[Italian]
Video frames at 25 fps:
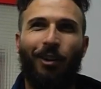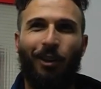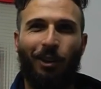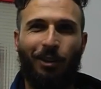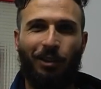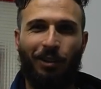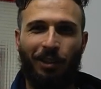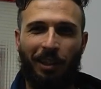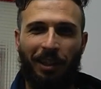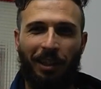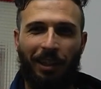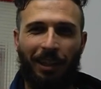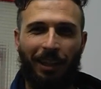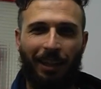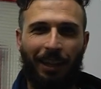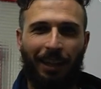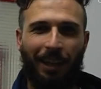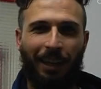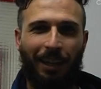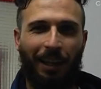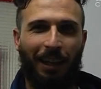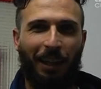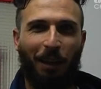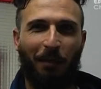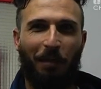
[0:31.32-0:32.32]
oggi è
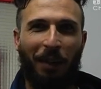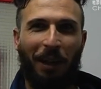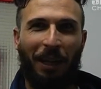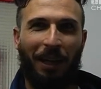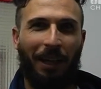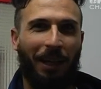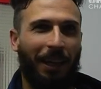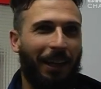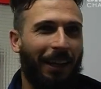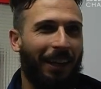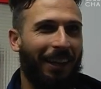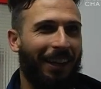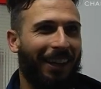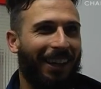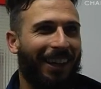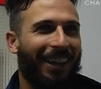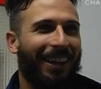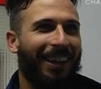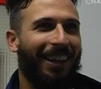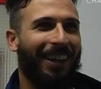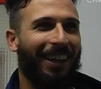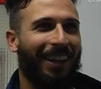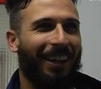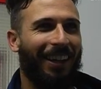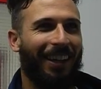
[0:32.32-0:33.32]
andata
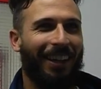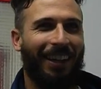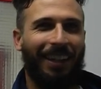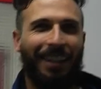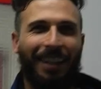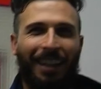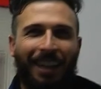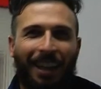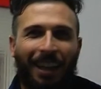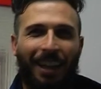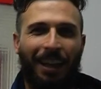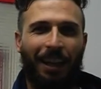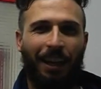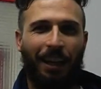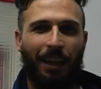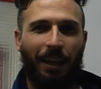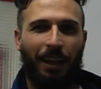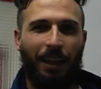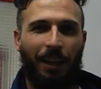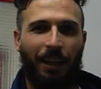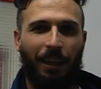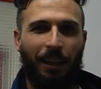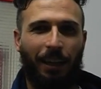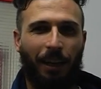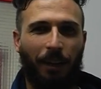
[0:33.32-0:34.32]
bene,
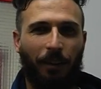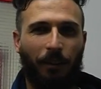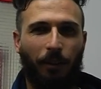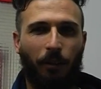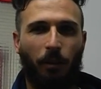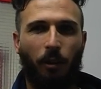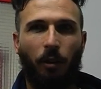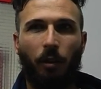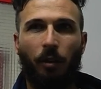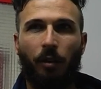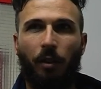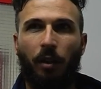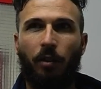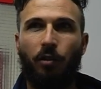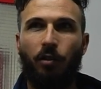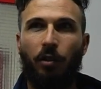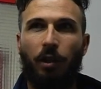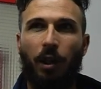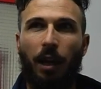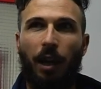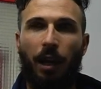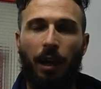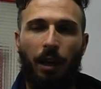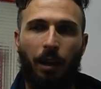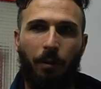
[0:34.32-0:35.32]
e, terzo gol
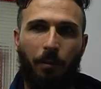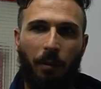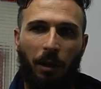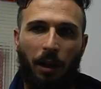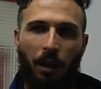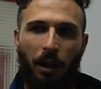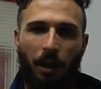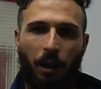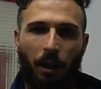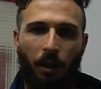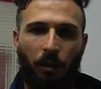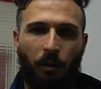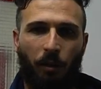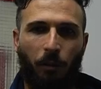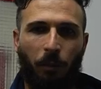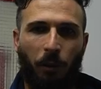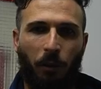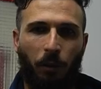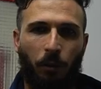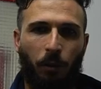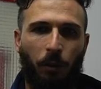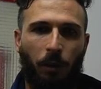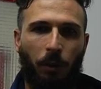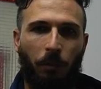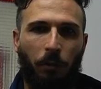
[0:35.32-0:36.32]
stagionale ma
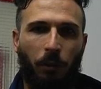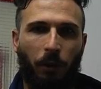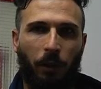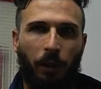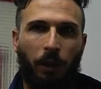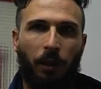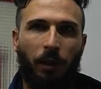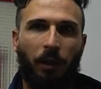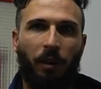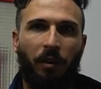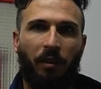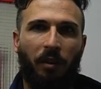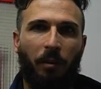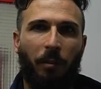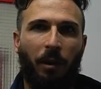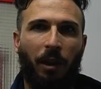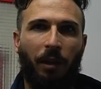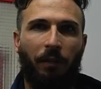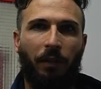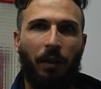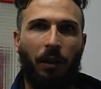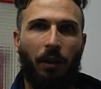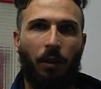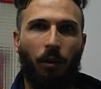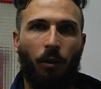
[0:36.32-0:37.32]
soprattutto importantissima la
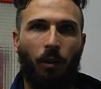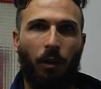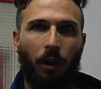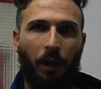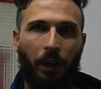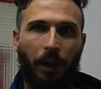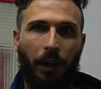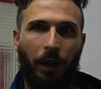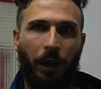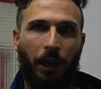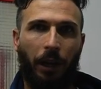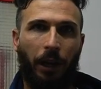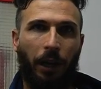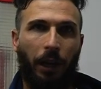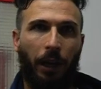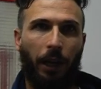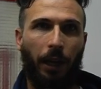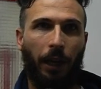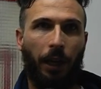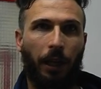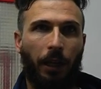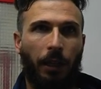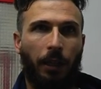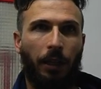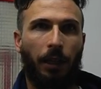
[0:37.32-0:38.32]
vittoria
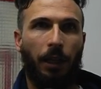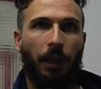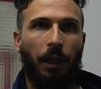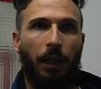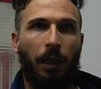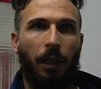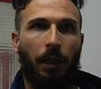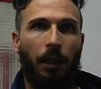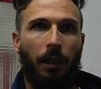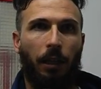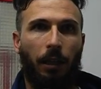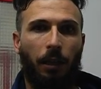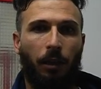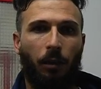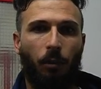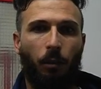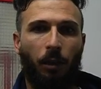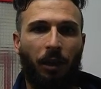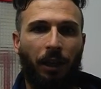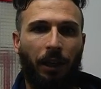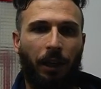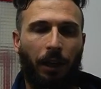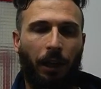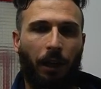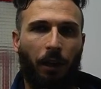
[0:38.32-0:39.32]
che eh,
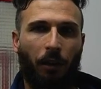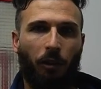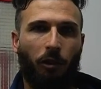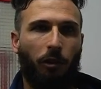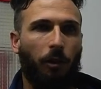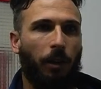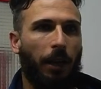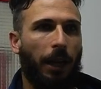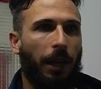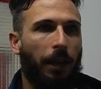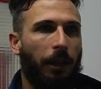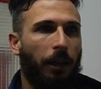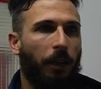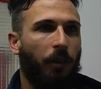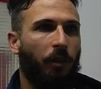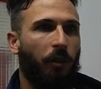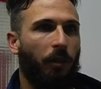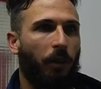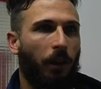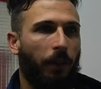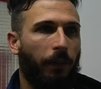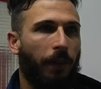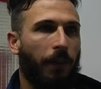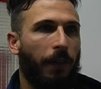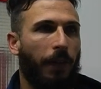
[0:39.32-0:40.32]
unita ai risultati che sono
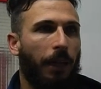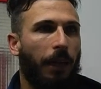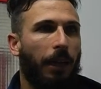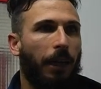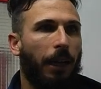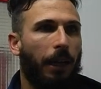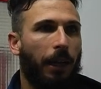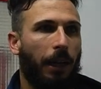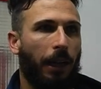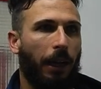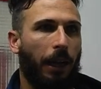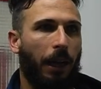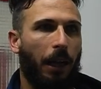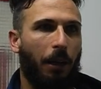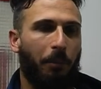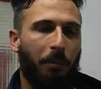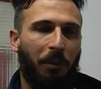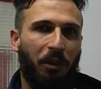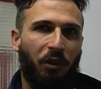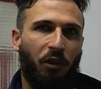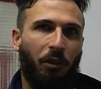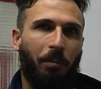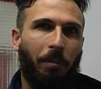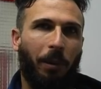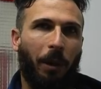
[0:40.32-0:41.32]
arrivati dagli altri
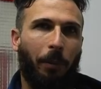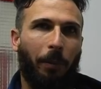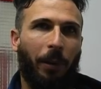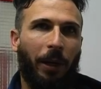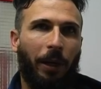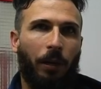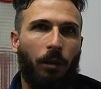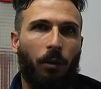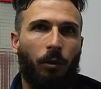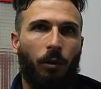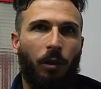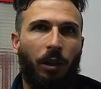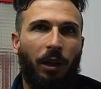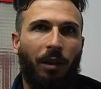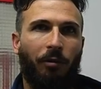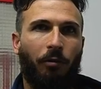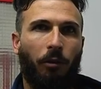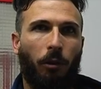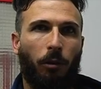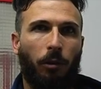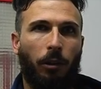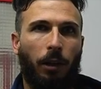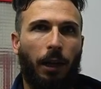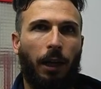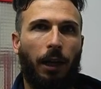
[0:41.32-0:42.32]
campi ci permettono di
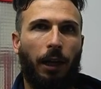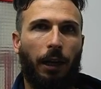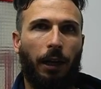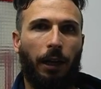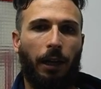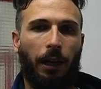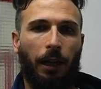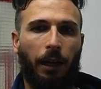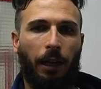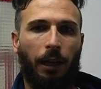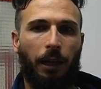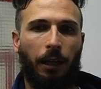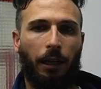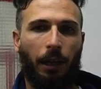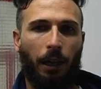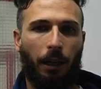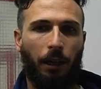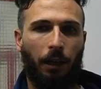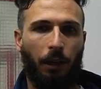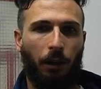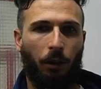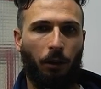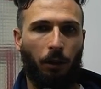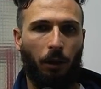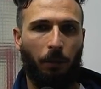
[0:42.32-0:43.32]
affrontare il
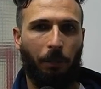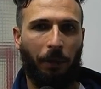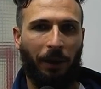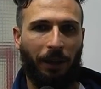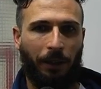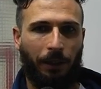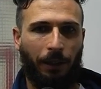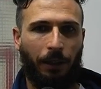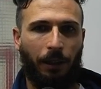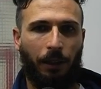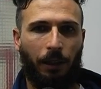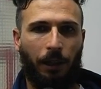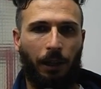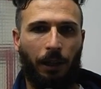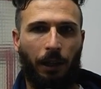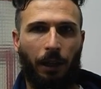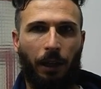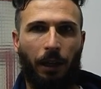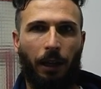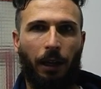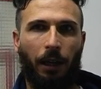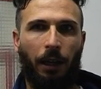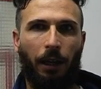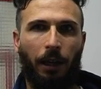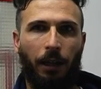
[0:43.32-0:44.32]
trittico di
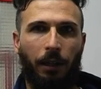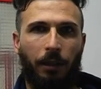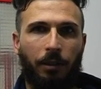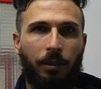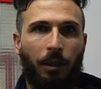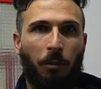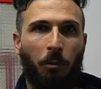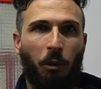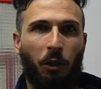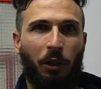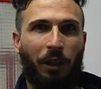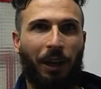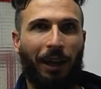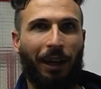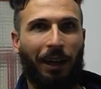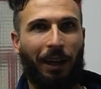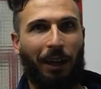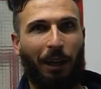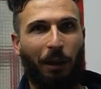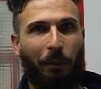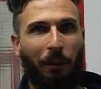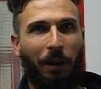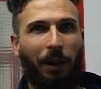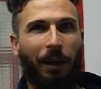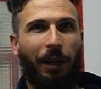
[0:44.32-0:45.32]
partite diciamo
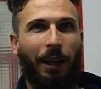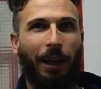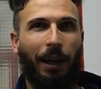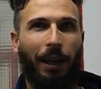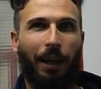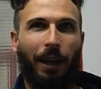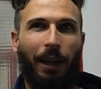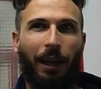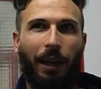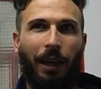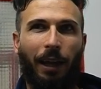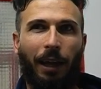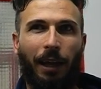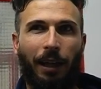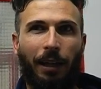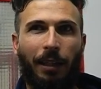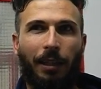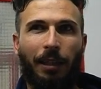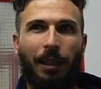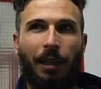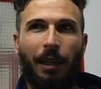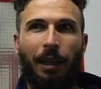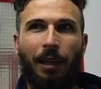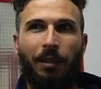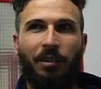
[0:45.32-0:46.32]
terribili che
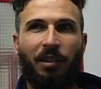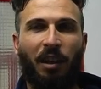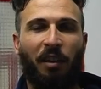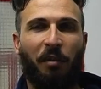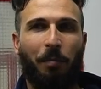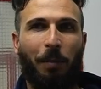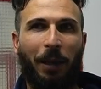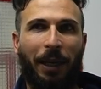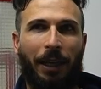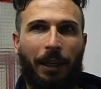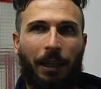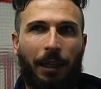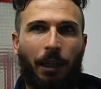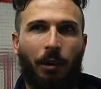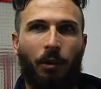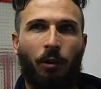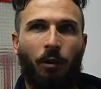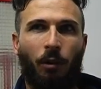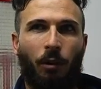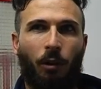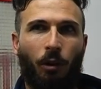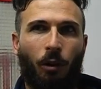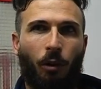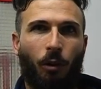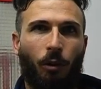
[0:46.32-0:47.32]
ci
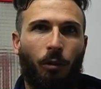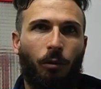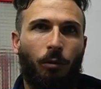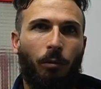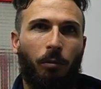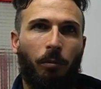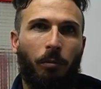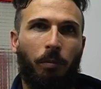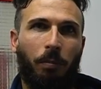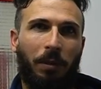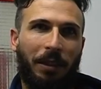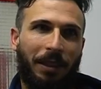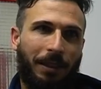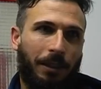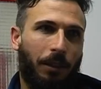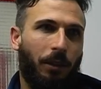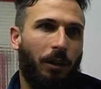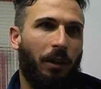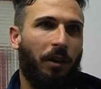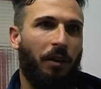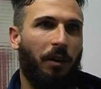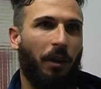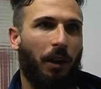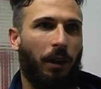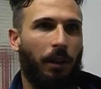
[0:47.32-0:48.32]
aspettano con un pizzico
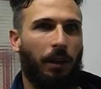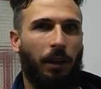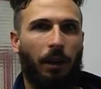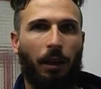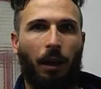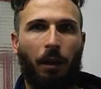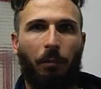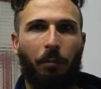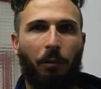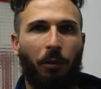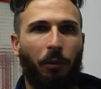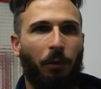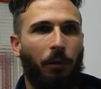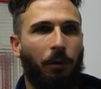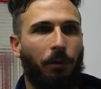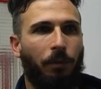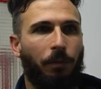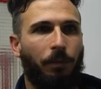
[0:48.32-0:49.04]
di serenità in più.